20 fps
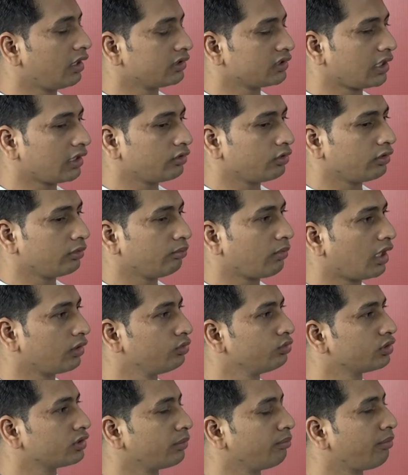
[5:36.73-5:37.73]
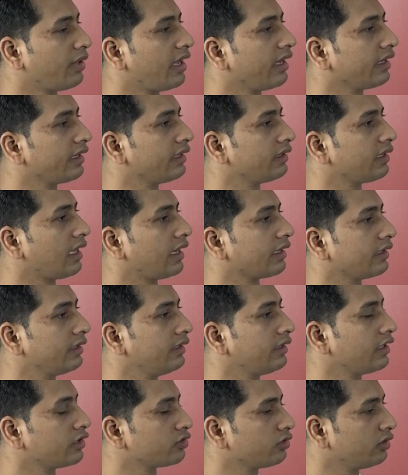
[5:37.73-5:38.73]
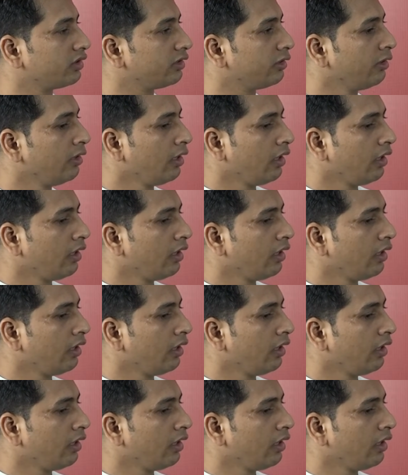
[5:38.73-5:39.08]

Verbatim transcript: সাধারণ মানুষ ব্যাংকে না গিয়ে আসলে